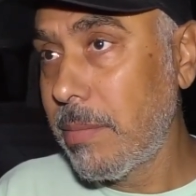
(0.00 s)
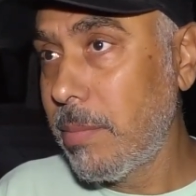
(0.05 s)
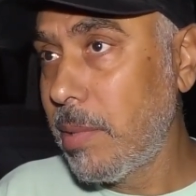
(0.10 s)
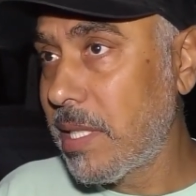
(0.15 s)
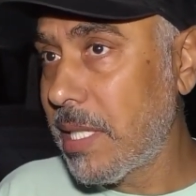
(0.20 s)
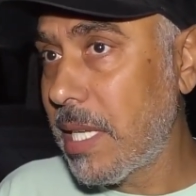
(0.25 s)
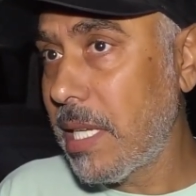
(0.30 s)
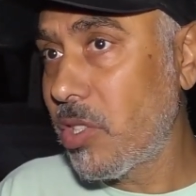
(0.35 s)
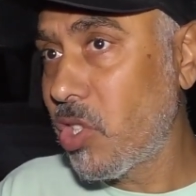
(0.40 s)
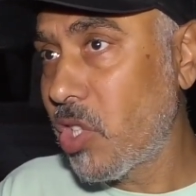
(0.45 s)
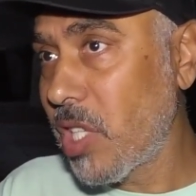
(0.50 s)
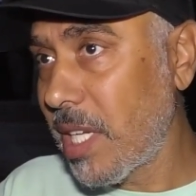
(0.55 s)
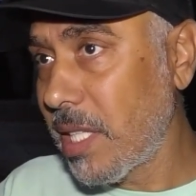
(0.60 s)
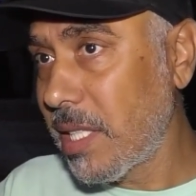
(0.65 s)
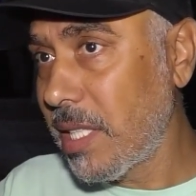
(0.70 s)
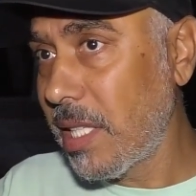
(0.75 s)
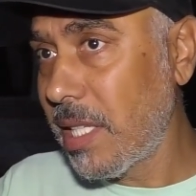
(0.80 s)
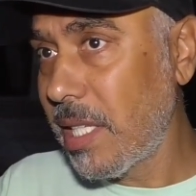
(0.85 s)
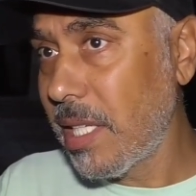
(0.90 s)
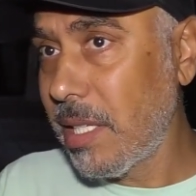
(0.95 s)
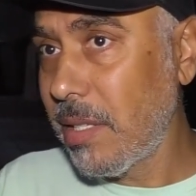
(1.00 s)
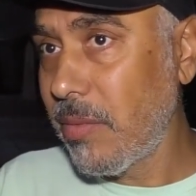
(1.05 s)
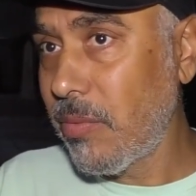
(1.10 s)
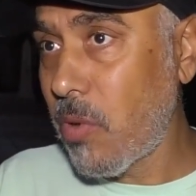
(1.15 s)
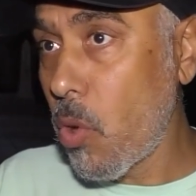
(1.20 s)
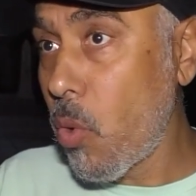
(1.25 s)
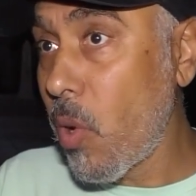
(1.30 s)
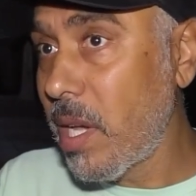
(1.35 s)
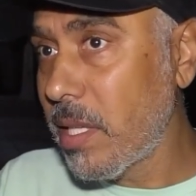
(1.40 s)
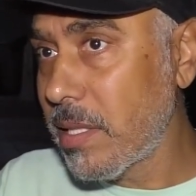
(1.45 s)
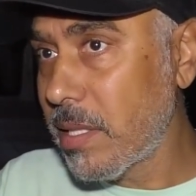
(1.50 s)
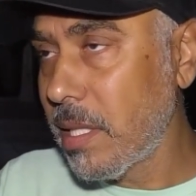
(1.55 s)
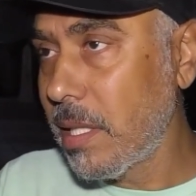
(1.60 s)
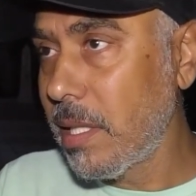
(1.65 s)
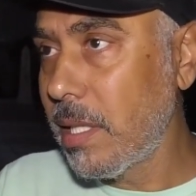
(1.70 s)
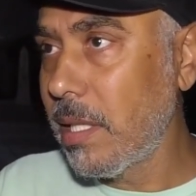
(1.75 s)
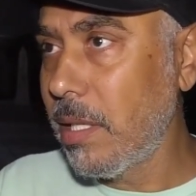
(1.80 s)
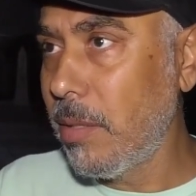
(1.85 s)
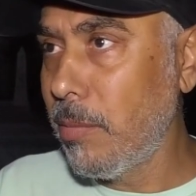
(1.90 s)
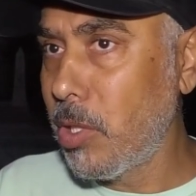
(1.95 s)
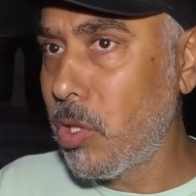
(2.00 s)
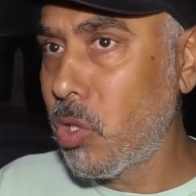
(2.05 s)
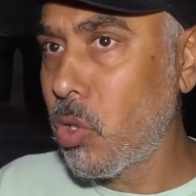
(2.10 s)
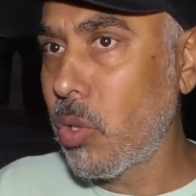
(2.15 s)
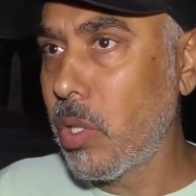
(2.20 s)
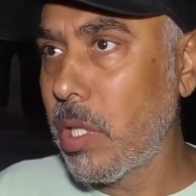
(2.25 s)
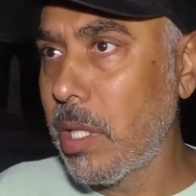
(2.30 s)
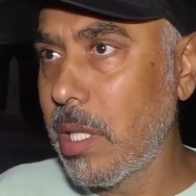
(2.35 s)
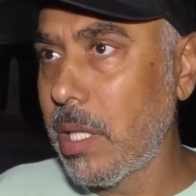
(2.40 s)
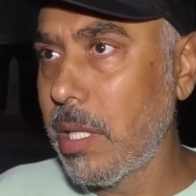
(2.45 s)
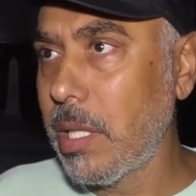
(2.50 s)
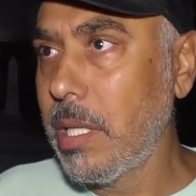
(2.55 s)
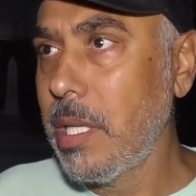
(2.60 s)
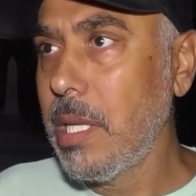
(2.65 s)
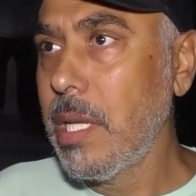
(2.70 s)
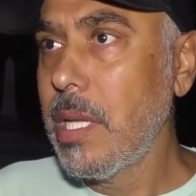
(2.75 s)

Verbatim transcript: بسكتشات هيك فواصل عملتهم انا